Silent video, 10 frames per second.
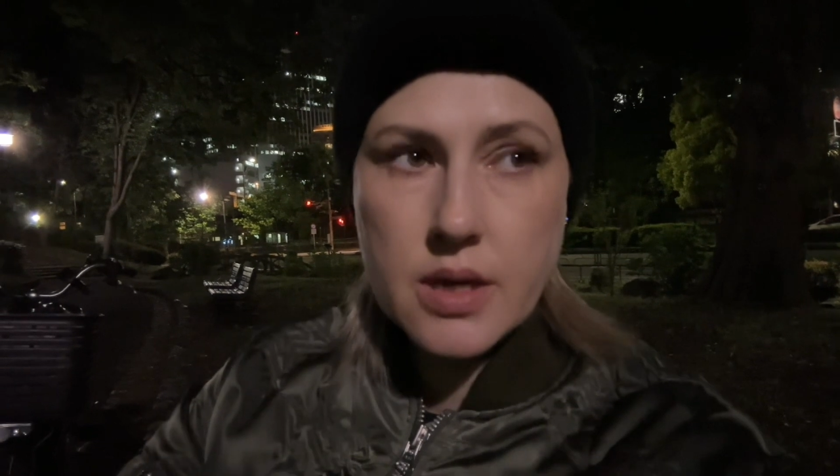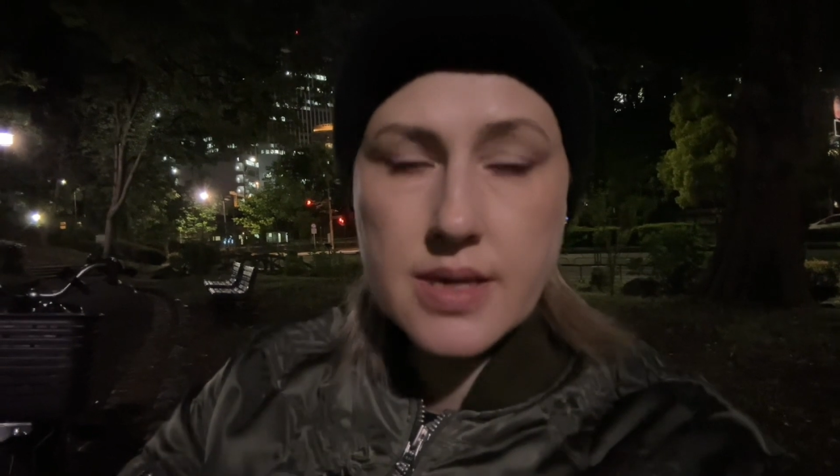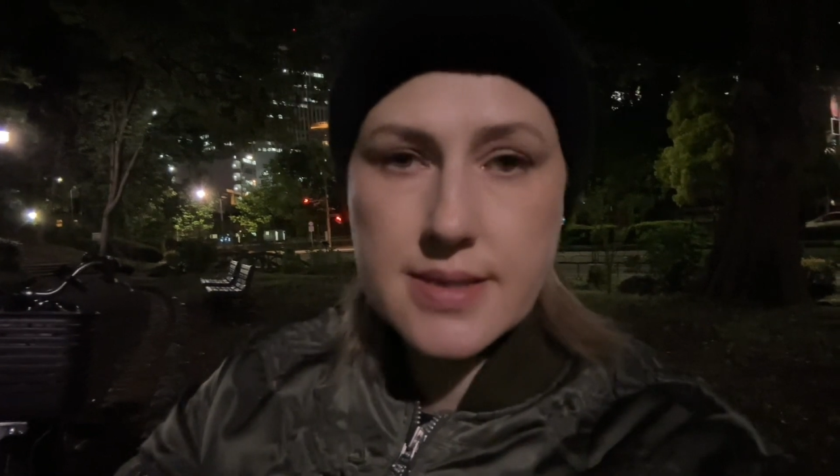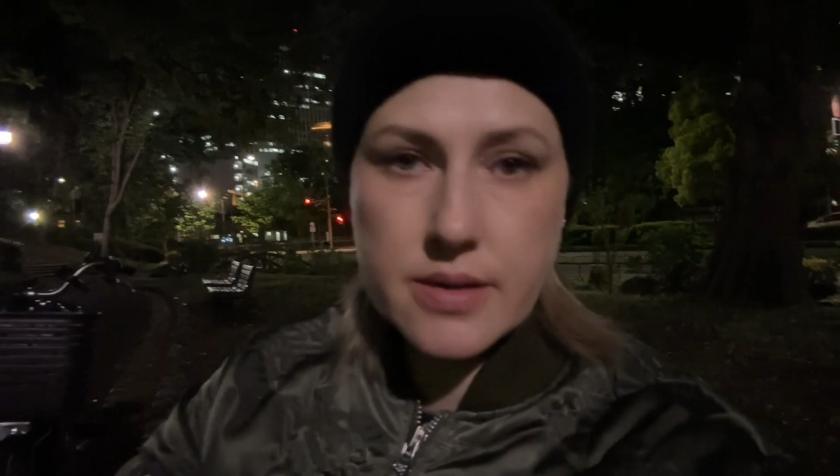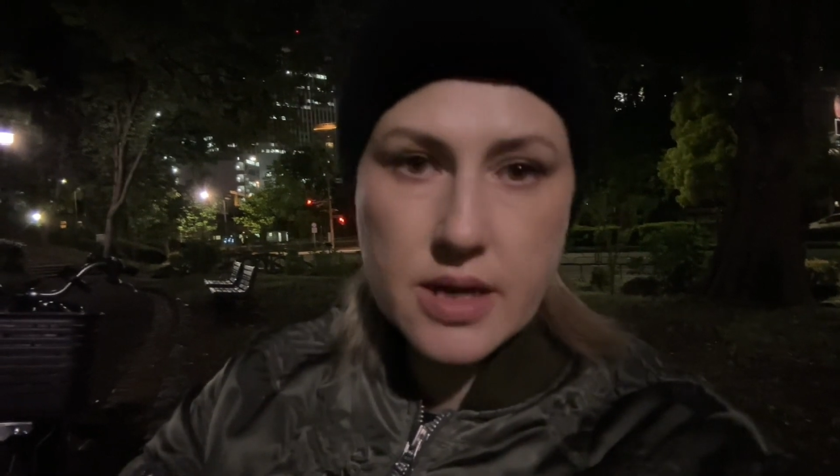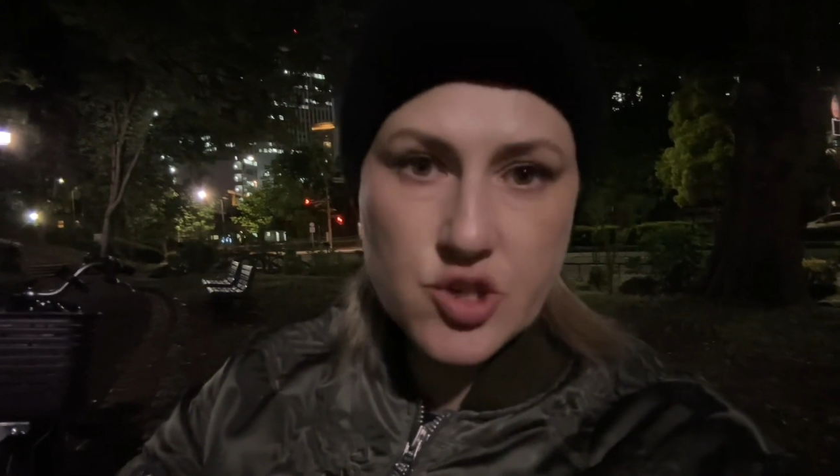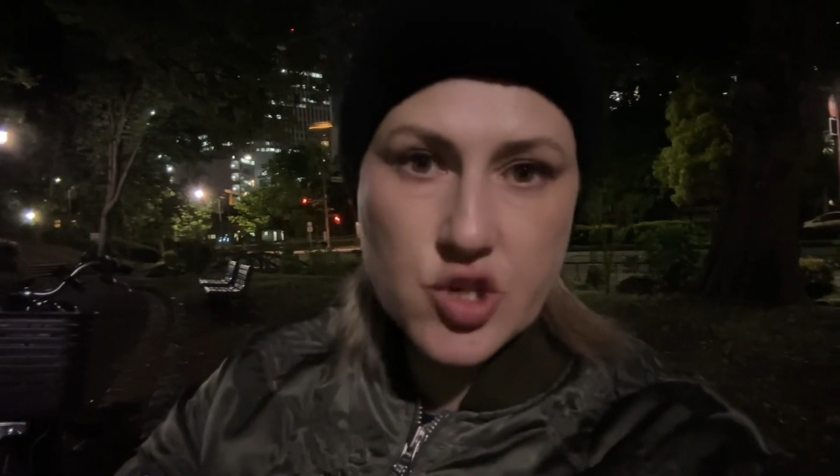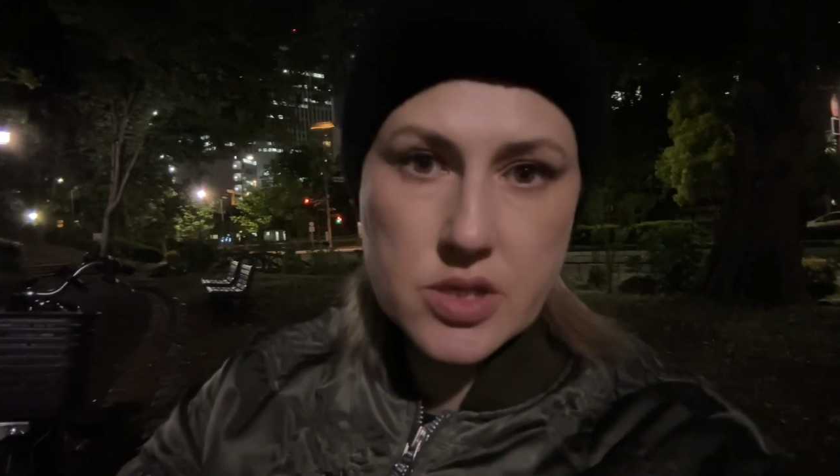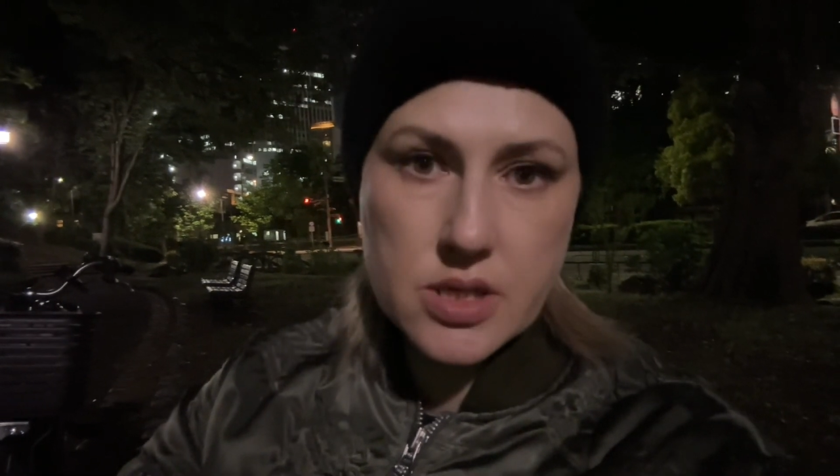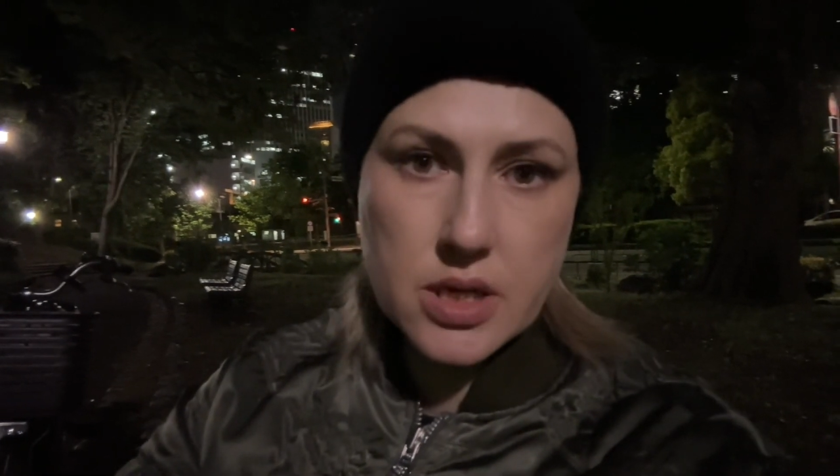если
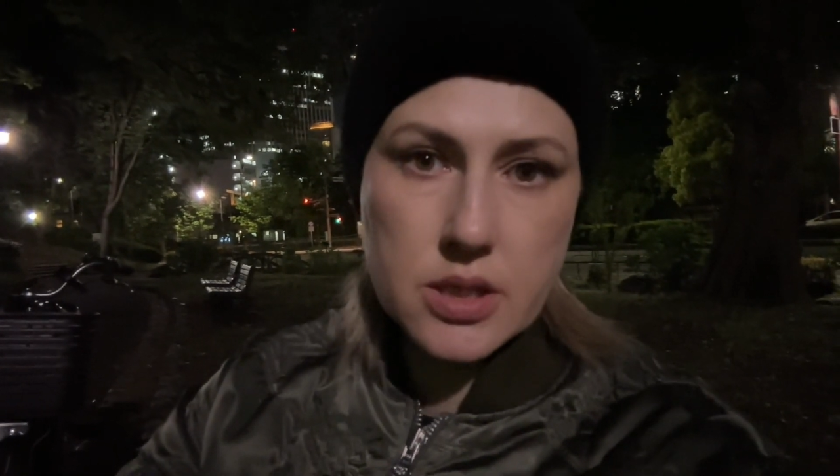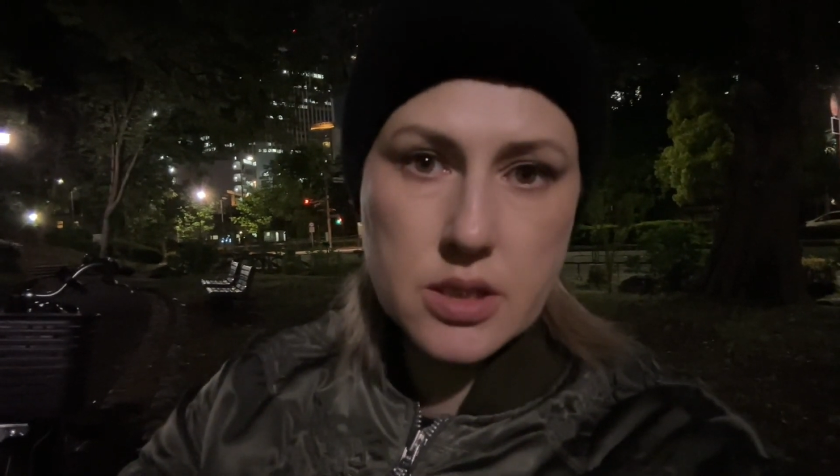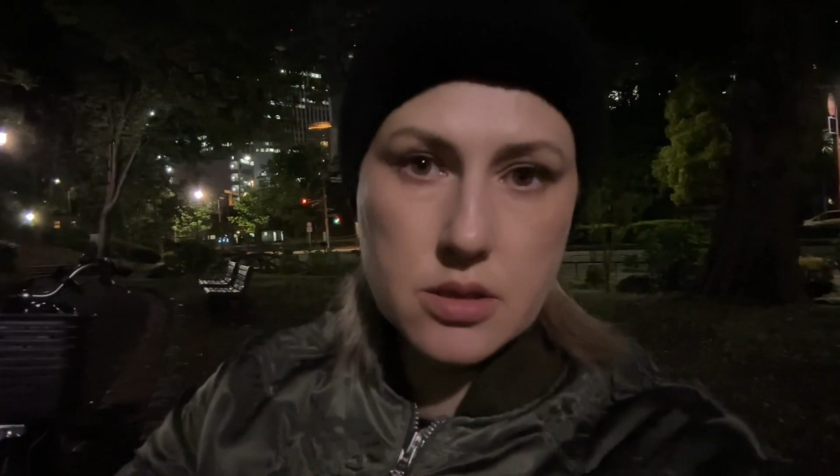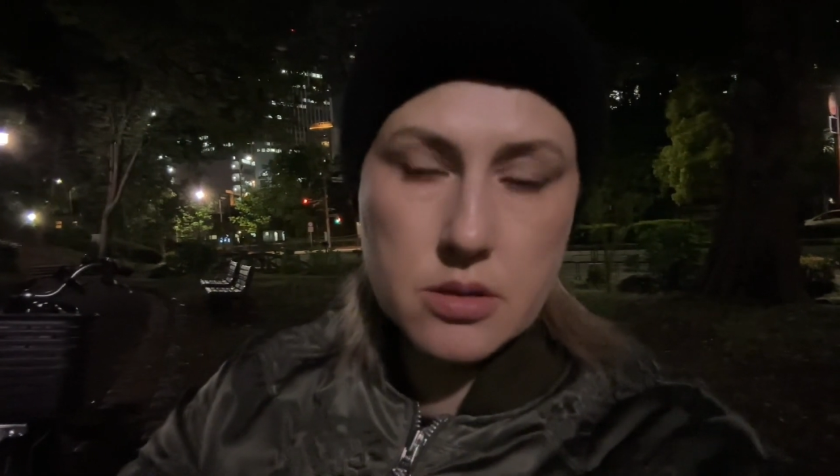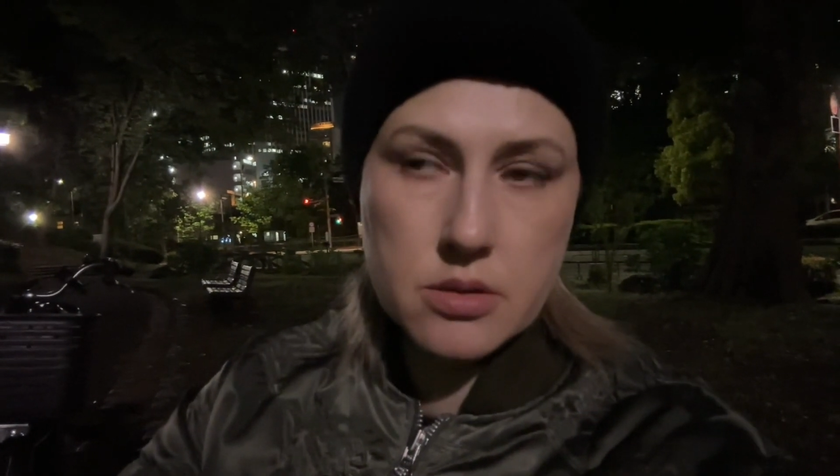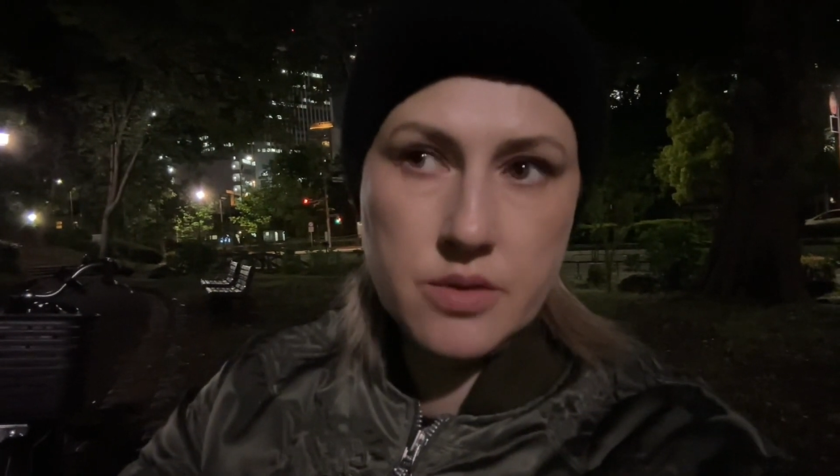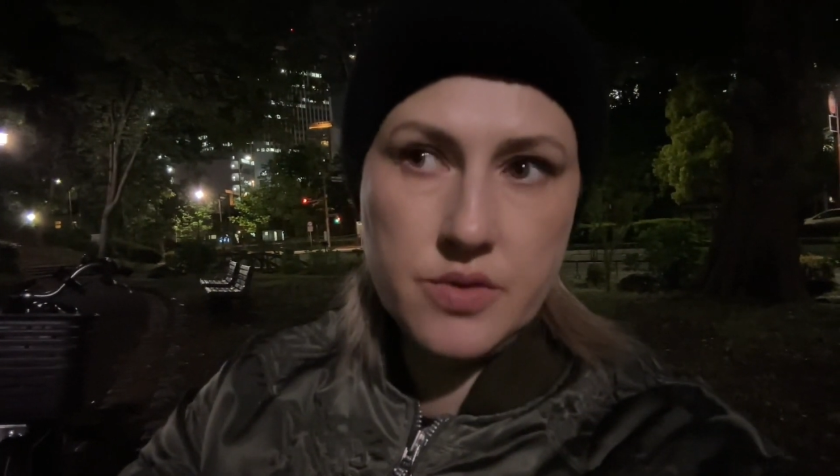раньше ты заходил и